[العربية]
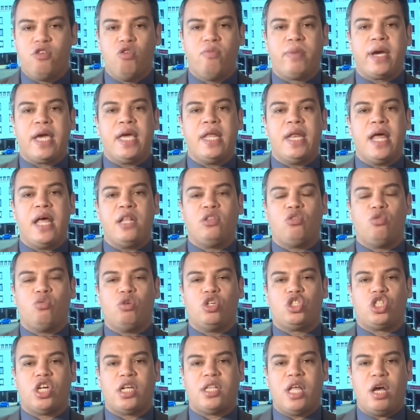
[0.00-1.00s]
يمكن أن
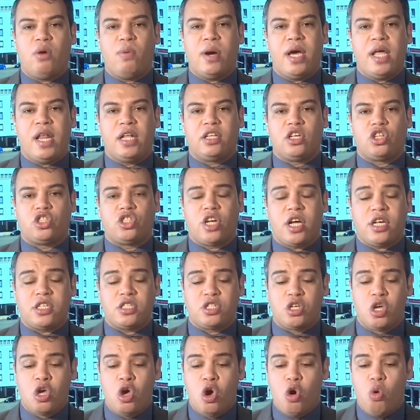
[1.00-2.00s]
توجه دعوة إلى هذا
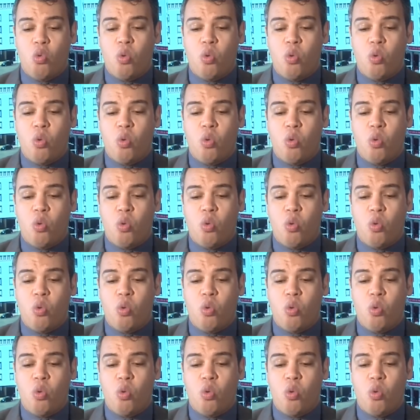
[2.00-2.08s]
الشخص